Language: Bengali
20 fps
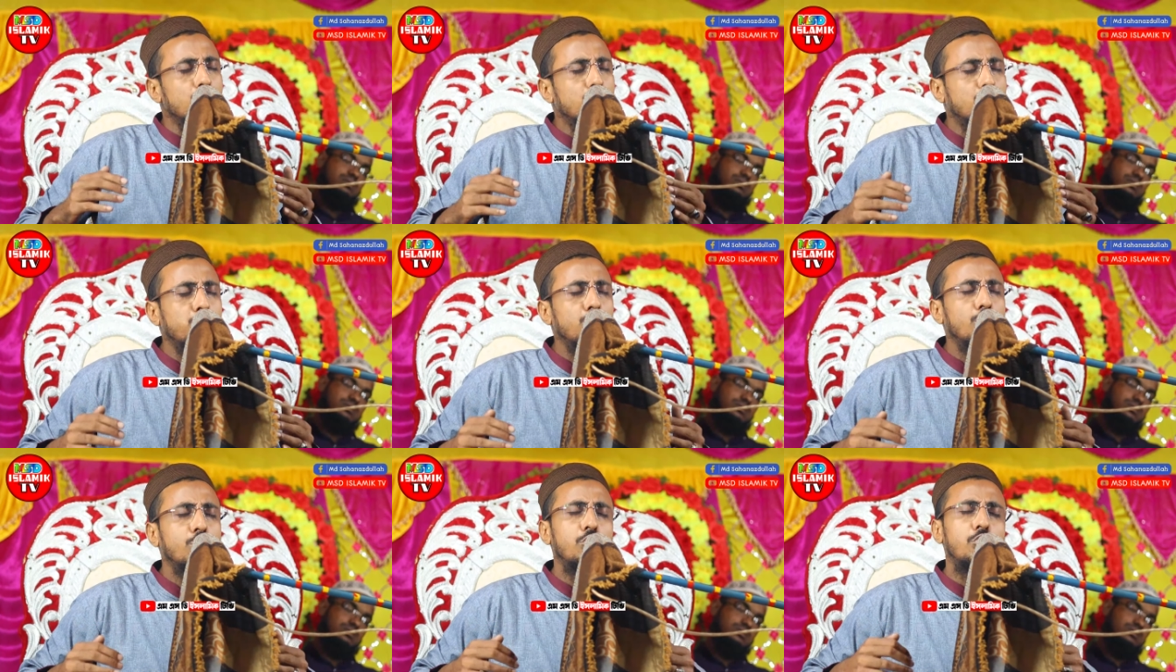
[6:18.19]

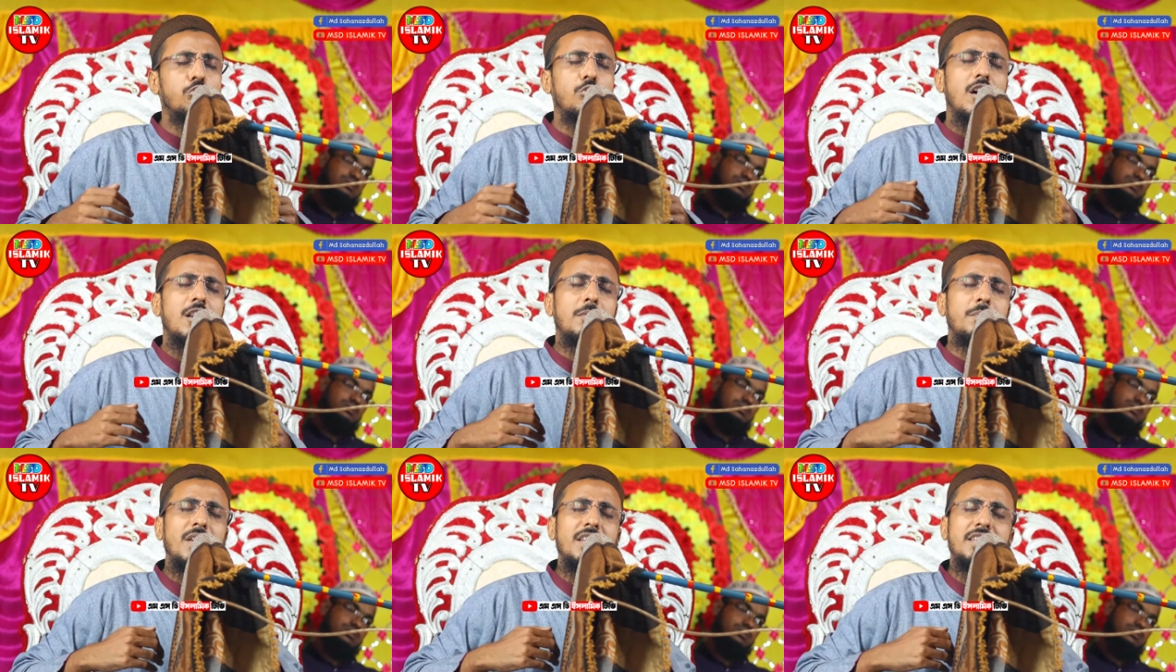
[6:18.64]
শুকনো
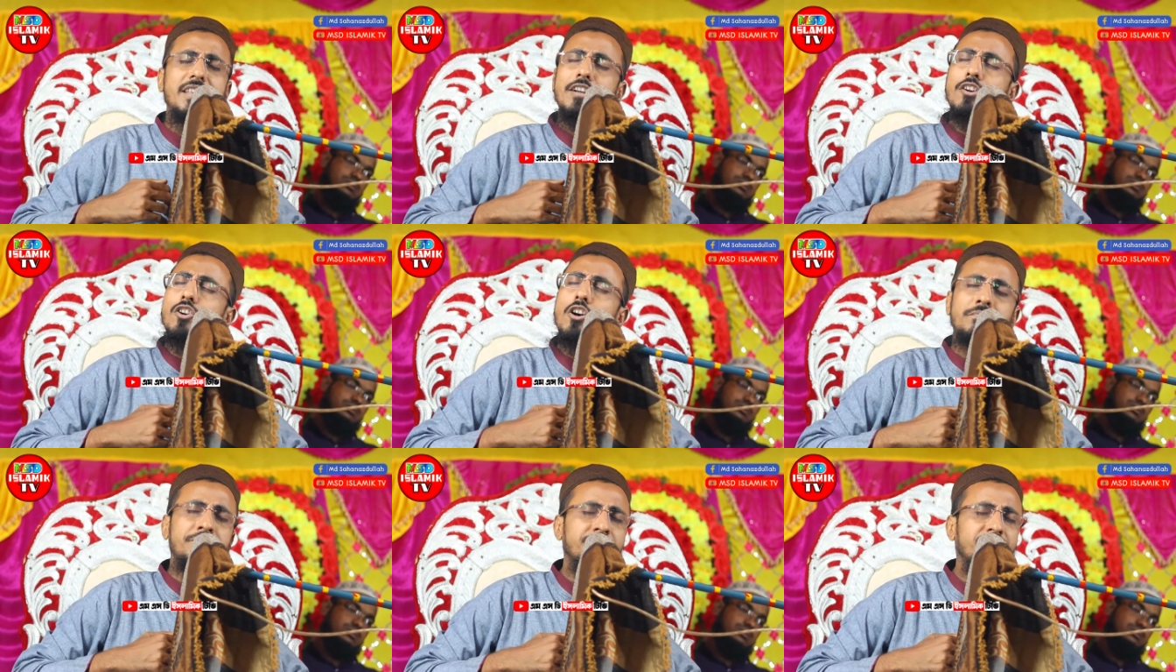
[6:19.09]
আর ভিজে
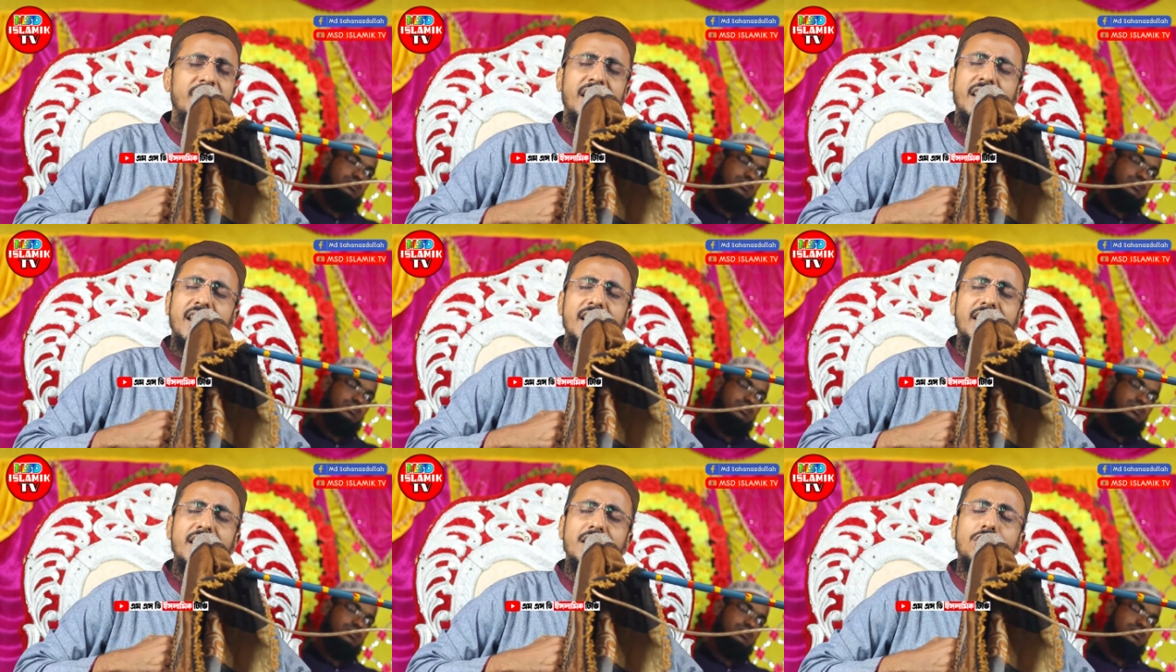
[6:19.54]
গম
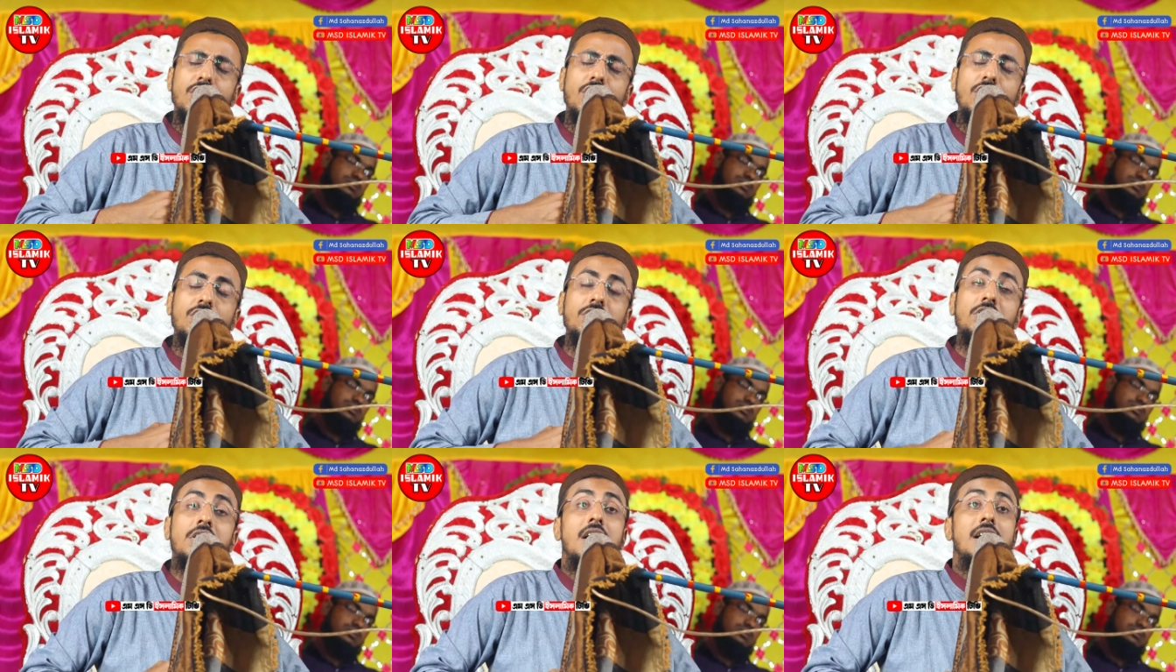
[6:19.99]
দেখে নিত
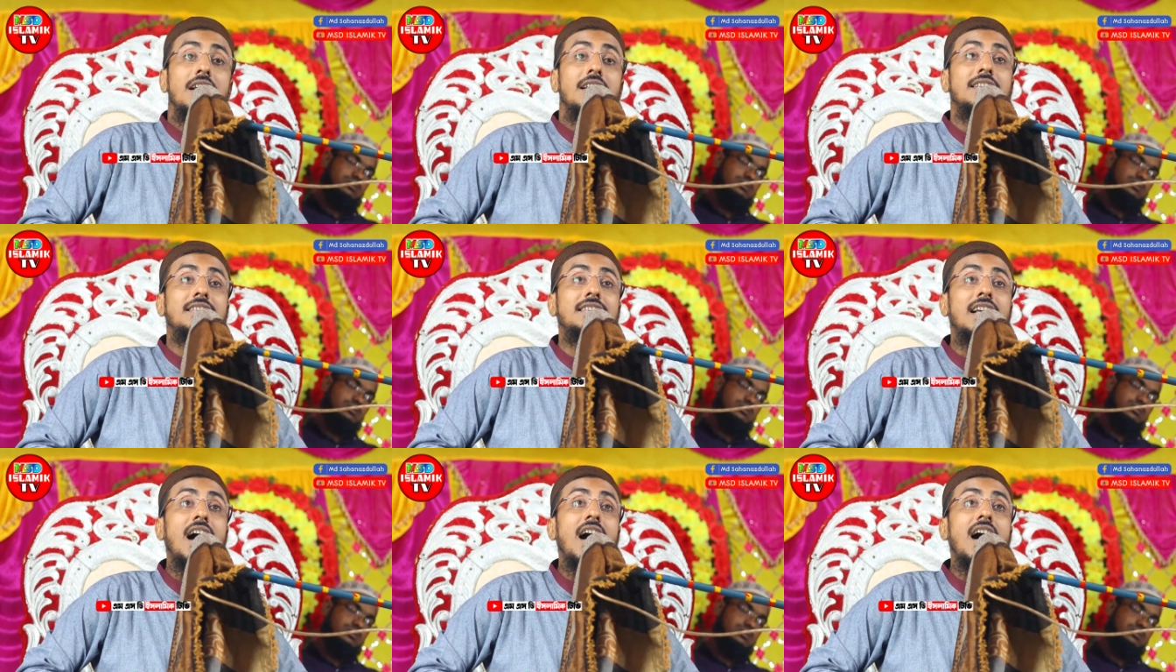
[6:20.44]

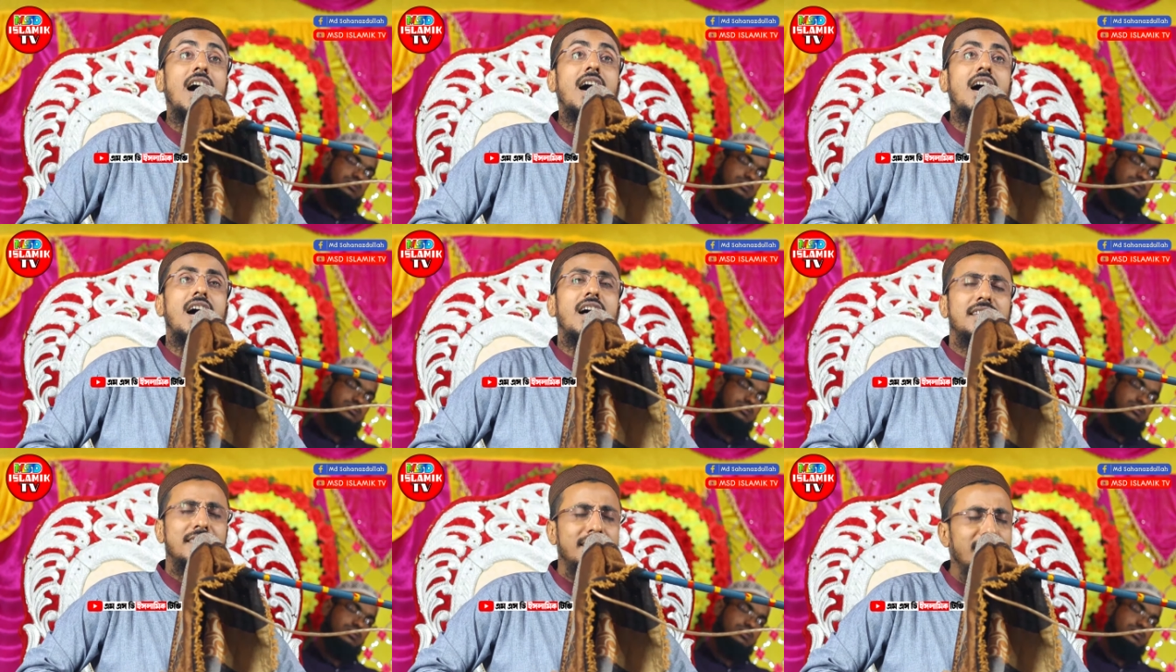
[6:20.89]
যা
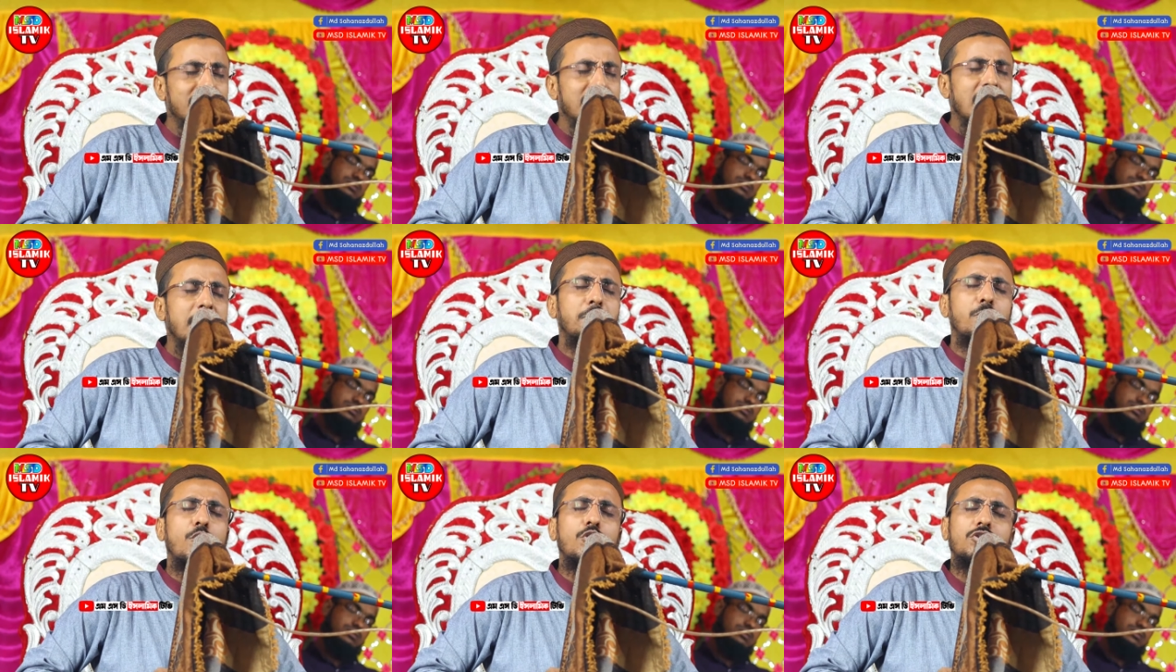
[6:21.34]

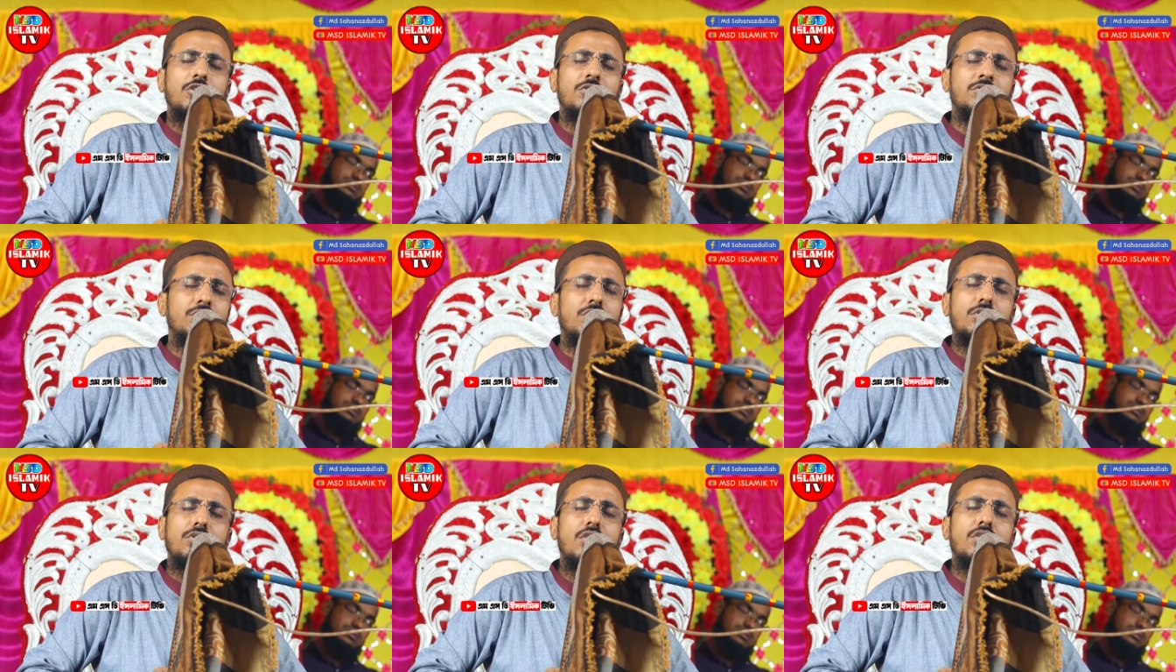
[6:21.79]
যেটা
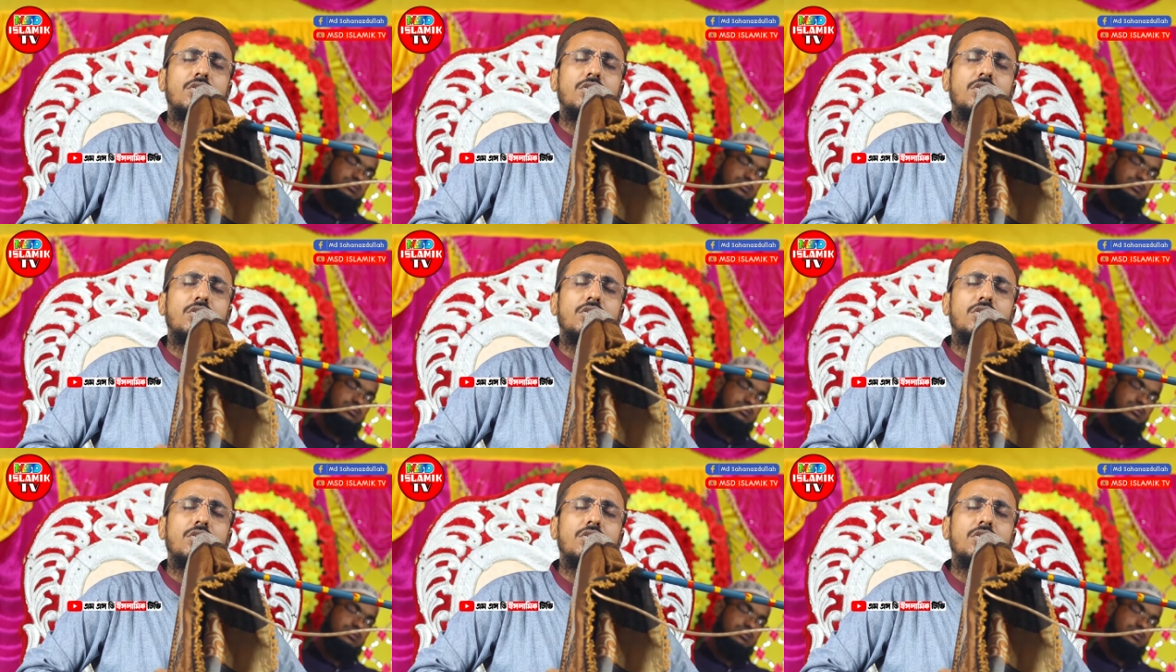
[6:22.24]
পছন্দ